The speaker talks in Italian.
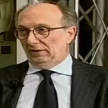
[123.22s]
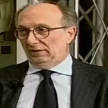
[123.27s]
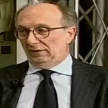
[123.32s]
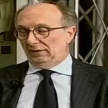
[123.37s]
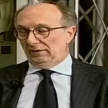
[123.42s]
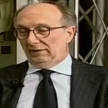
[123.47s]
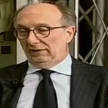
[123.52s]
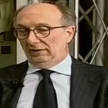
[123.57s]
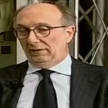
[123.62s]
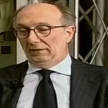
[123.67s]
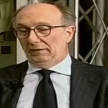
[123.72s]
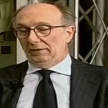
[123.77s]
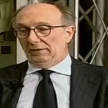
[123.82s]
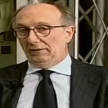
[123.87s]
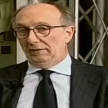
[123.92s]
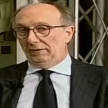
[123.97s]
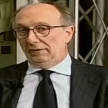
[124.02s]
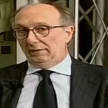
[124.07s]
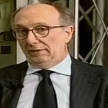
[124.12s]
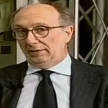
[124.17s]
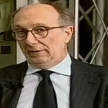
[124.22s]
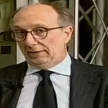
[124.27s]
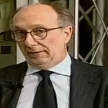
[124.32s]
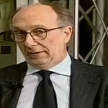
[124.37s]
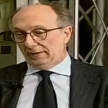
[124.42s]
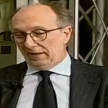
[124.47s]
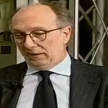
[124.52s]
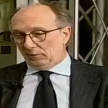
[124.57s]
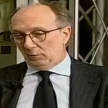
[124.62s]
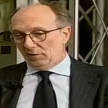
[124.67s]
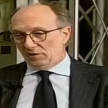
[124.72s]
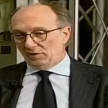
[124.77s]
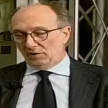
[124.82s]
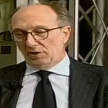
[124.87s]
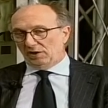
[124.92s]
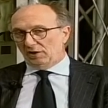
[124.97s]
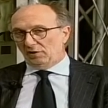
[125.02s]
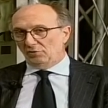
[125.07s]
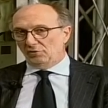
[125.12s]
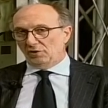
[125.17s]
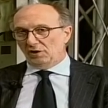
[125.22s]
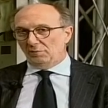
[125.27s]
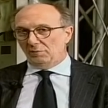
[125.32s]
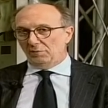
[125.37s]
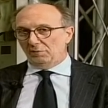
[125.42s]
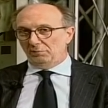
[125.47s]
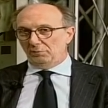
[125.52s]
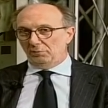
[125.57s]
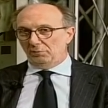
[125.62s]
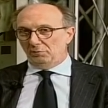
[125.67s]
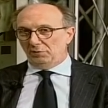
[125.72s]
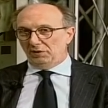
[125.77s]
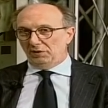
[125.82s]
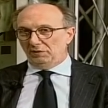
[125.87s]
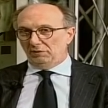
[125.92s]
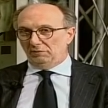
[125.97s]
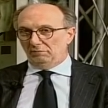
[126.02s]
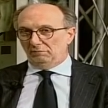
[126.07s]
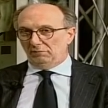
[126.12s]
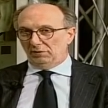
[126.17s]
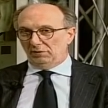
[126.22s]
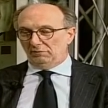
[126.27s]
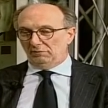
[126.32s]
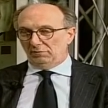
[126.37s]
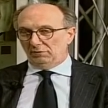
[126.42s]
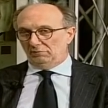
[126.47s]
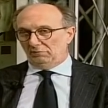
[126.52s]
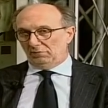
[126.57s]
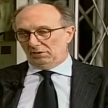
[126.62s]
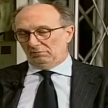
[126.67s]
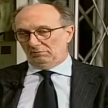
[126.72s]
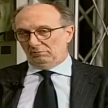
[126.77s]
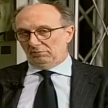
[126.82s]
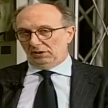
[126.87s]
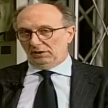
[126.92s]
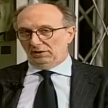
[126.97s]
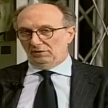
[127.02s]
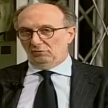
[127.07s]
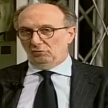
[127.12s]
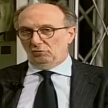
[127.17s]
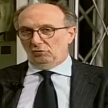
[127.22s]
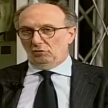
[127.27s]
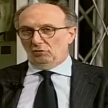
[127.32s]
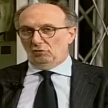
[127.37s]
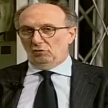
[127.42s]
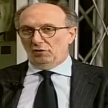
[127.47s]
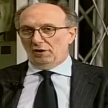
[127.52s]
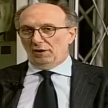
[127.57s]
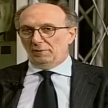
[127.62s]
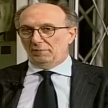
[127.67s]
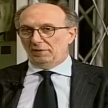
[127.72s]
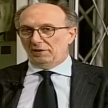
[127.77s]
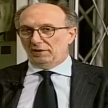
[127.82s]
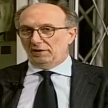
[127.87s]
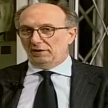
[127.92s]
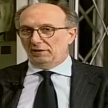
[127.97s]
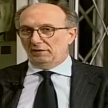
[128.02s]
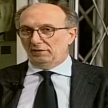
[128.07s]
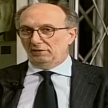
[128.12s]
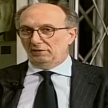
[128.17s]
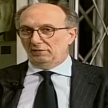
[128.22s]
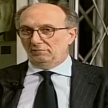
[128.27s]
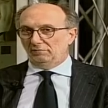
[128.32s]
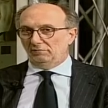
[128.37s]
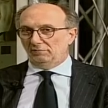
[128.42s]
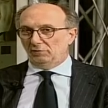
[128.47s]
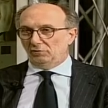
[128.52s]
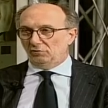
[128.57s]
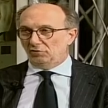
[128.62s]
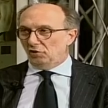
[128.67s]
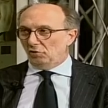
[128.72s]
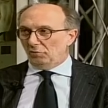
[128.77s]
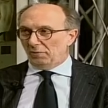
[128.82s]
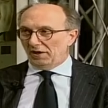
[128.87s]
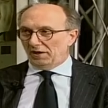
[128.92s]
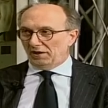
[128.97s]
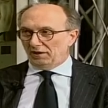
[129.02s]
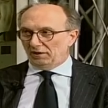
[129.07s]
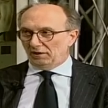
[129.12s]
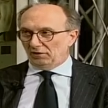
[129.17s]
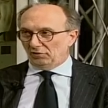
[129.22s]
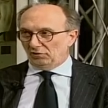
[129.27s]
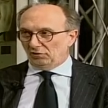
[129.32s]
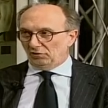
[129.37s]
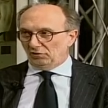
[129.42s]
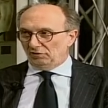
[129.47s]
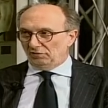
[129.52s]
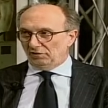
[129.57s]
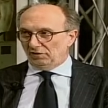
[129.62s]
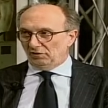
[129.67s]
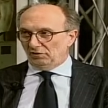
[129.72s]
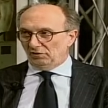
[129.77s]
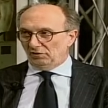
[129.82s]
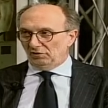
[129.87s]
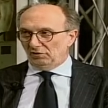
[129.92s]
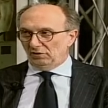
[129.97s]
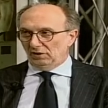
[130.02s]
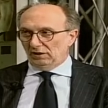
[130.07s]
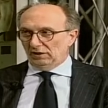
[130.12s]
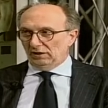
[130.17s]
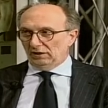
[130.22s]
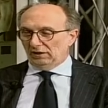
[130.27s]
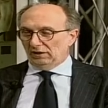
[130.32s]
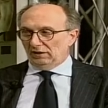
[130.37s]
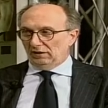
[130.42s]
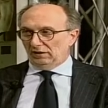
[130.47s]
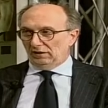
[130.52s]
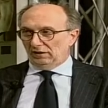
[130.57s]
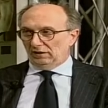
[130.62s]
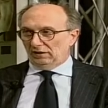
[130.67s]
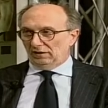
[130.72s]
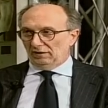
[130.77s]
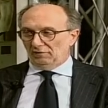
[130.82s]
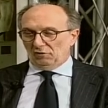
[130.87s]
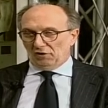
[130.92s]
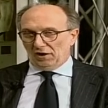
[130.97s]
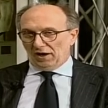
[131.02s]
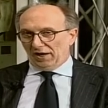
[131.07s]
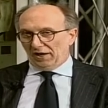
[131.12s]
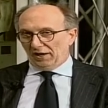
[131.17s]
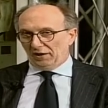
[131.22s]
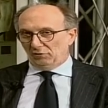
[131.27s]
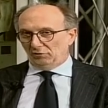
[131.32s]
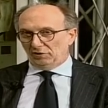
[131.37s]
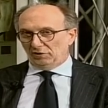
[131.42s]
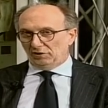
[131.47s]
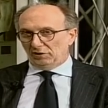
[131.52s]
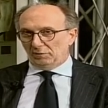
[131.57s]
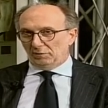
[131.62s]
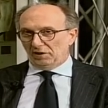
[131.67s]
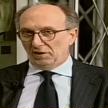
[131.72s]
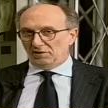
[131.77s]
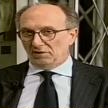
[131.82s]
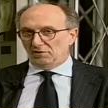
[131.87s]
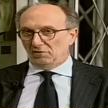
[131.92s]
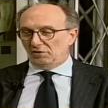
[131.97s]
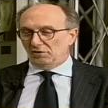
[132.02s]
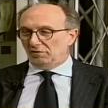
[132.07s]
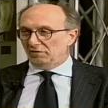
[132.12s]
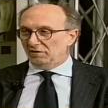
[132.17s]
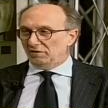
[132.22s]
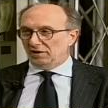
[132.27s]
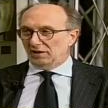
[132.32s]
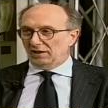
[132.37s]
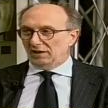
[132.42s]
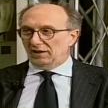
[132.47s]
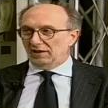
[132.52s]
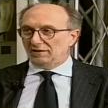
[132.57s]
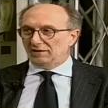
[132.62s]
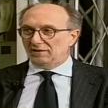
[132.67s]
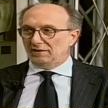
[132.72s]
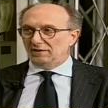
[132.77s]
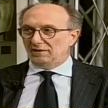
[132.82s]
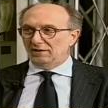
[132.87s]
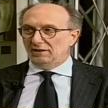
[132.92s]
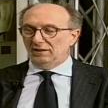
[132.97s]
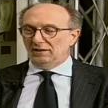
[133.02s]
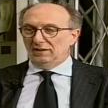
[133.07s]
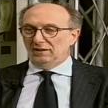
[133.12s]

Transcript: E eh, questa è la cosa che mi, più mi, mi, mi addolora perché non, non, se lo meritano, io li vedo eh, lavorare con determinazione questi ragazzi,